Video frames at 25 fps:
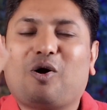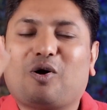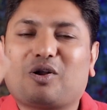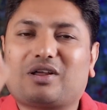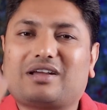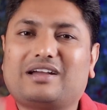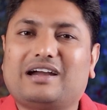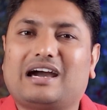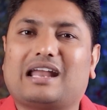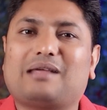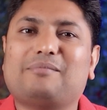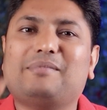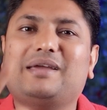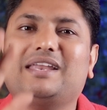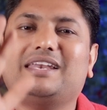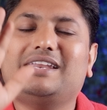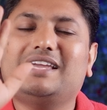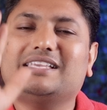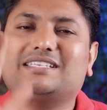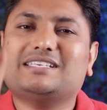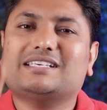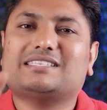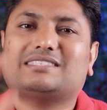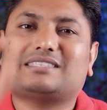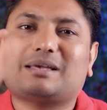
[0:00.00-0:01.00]
और घर में
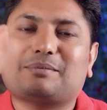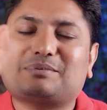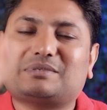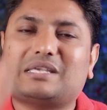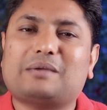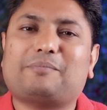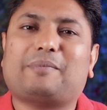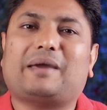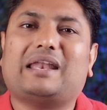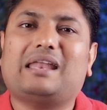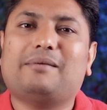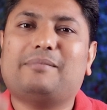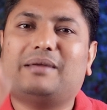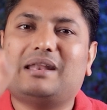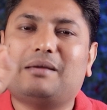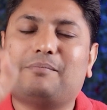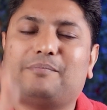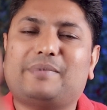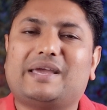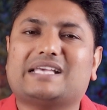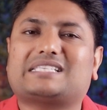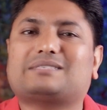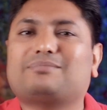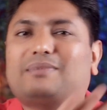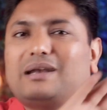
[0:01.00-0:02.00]
नीचे सबसे पहले मैंने
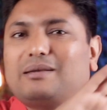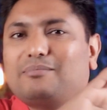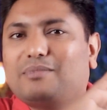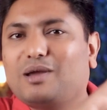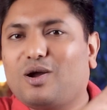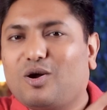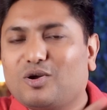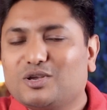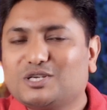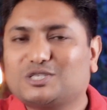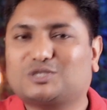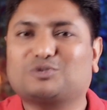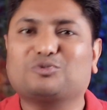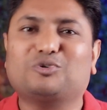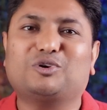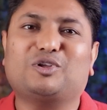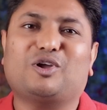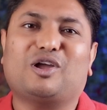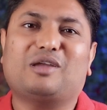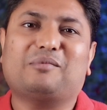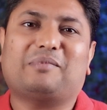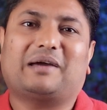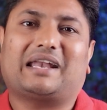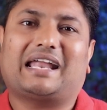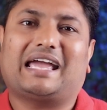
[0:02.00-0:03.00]
बेसमेंट में
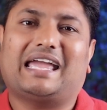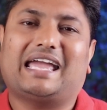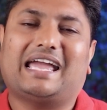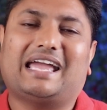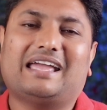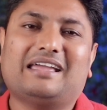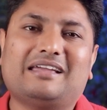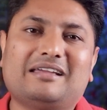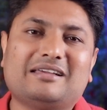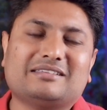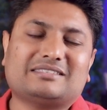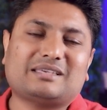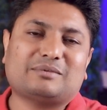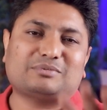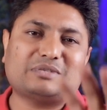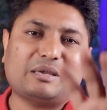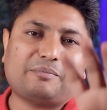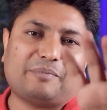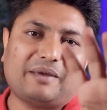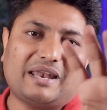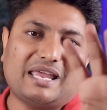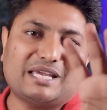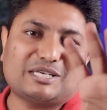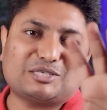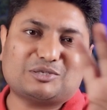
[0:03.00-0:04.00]
स्टूडियो ही बनाया है
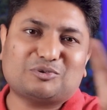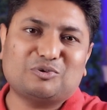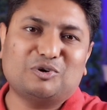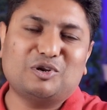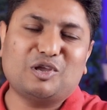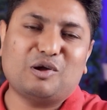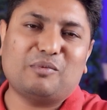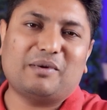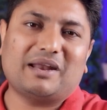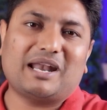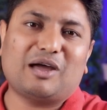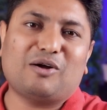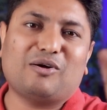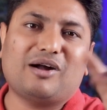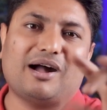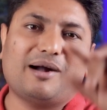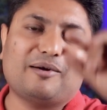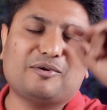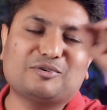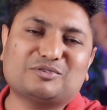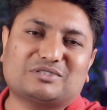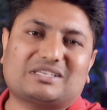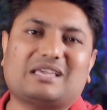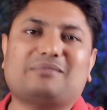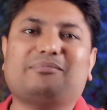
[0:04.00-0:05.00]
सबसे पहले स्टूडियो बनाऊंगा
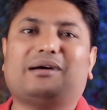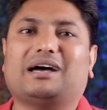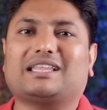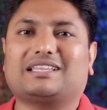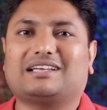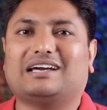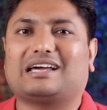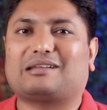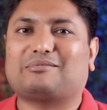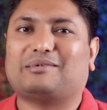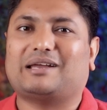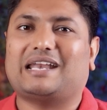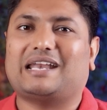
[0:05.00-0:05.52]
उसके बाद घर